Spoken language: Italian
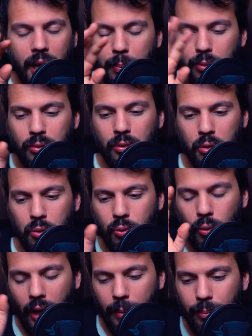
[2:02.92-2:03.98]
reputo
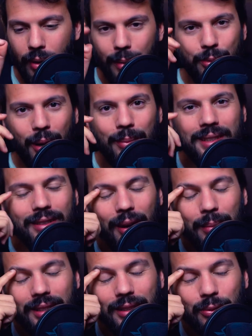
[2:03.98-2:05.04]
nessuno, è, è puramente
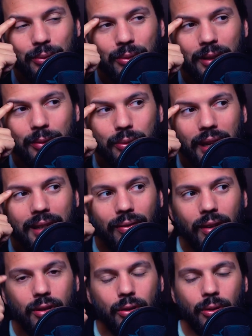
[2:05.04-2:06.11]
veramente un, una
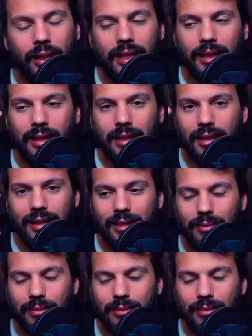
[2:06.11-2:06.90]
riflessione che